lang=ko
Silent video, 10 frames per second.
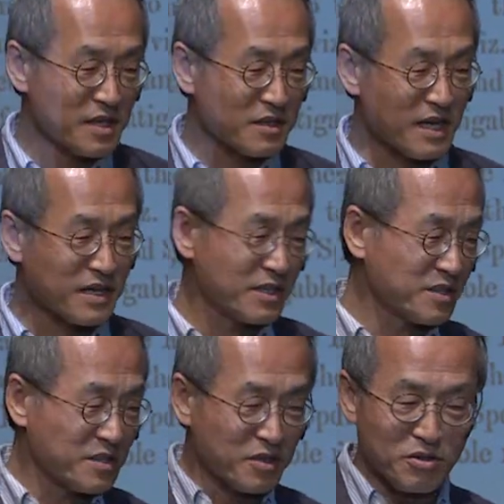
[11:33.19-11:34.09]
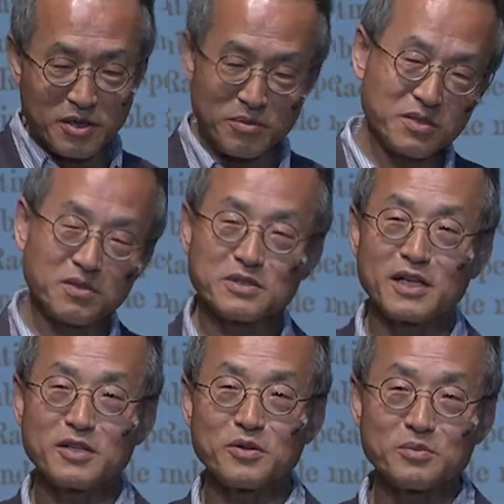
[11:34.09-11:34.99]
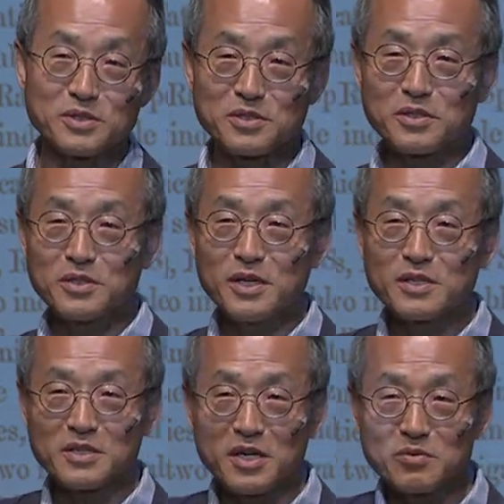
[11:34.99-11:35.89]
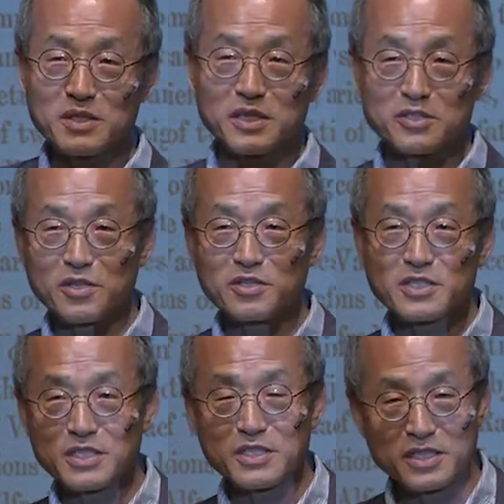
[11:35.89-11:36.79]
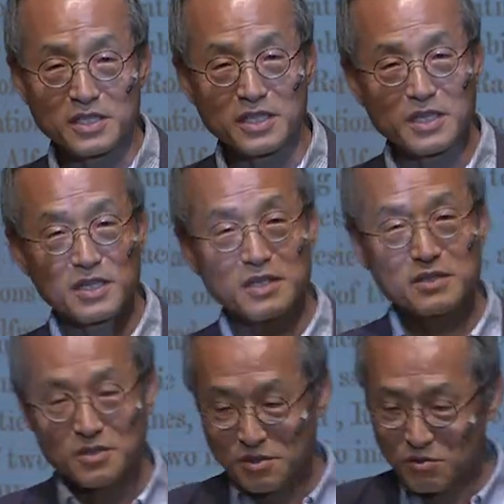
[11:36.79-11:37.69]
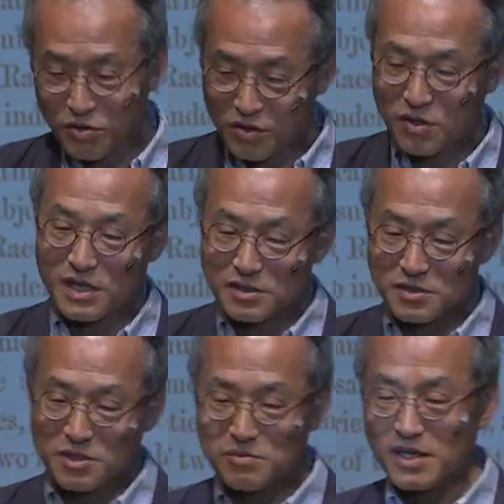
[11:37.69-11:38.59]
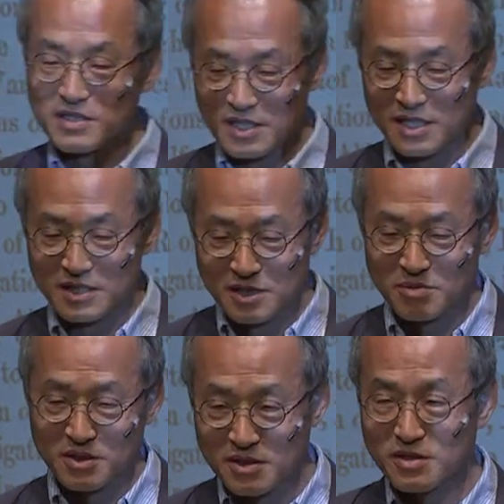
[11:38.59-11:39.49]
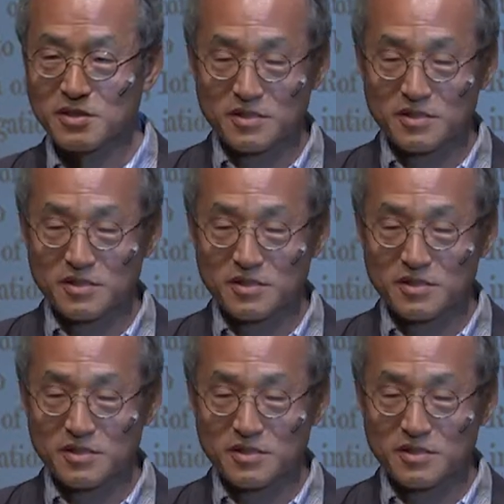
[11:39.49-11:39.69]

라일이 그냥 헐레벌떡 달려오면서 다윈의 절친인 그 후커라는 식물학자 집에 들려서